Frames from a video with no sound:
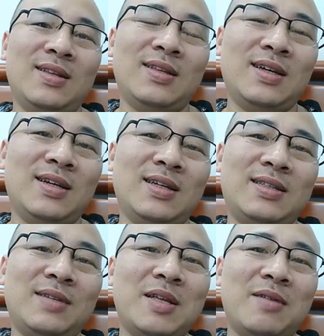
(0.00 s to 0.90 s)
Thì,
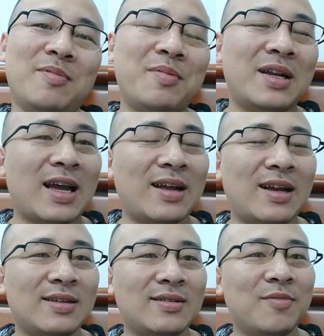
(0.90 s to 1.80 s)
thì bây giờ mình biết ngay
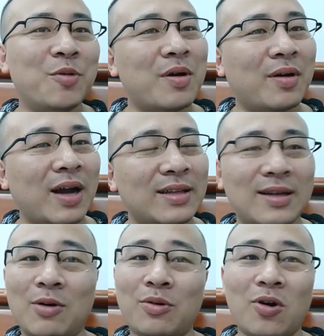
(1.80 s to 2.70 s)
là nếu mà ngay
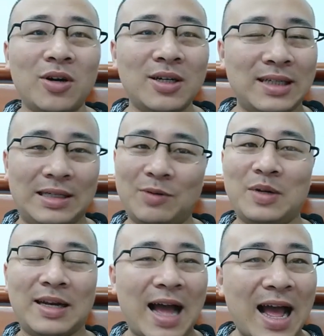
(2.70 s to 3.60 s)
từ đầu có người chỉ cho
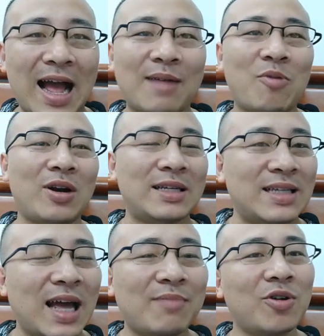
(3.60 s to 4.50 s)
mình là à cái món này
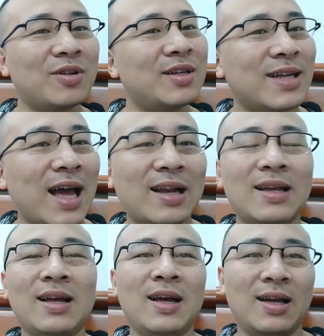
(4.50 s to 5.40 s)
dễ ăn, món kia dễ ăn
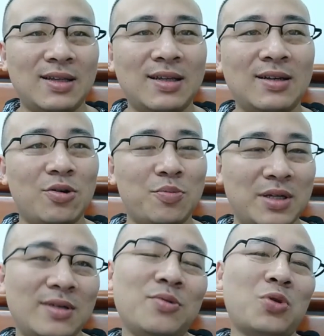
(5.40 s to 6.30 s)
ấy, thì
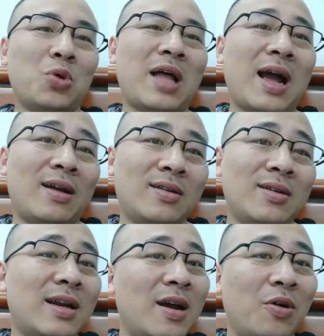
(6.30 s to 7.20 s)
mình cũng tồn tại
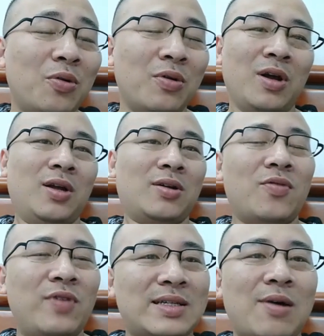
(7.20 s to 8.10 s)
thời gian đầu.
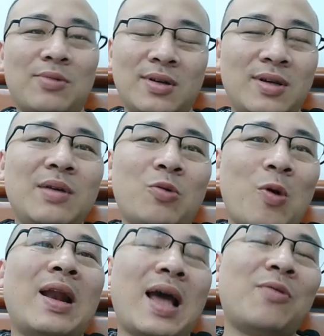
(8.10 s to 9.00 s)
Còn về sau thì khi
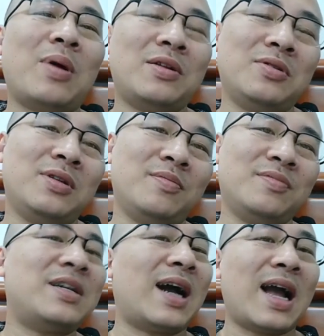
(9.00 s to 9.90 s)
quen ăn quen rồi thì
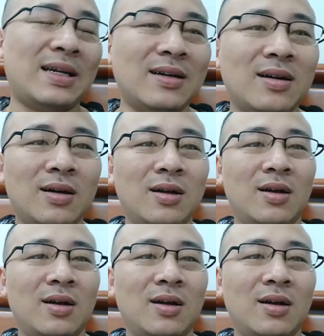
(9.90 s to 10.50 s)
cũng chẳng ngại nữa.